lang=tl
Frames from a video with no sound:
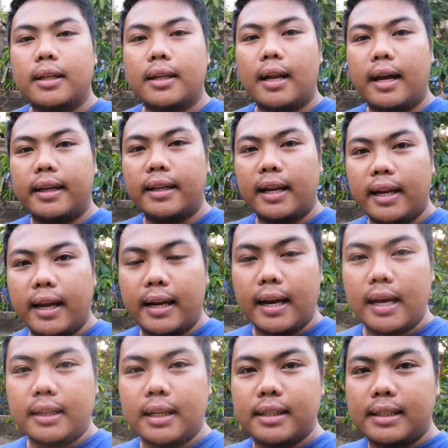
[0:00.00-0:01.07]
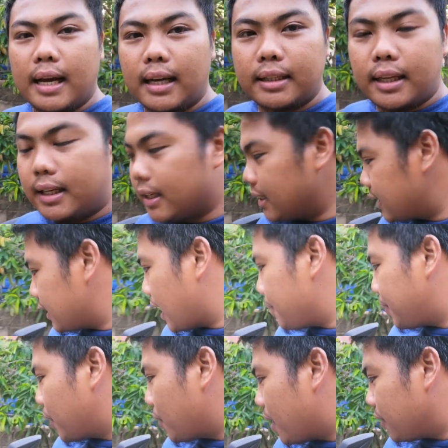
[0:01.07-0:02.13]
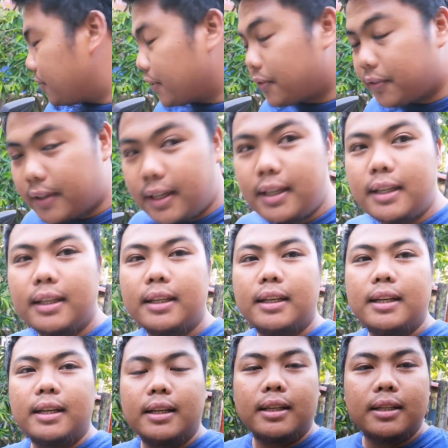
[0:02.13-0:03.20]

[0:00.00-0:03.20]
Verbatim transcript: na inilagay natin sa ating Sniper 150.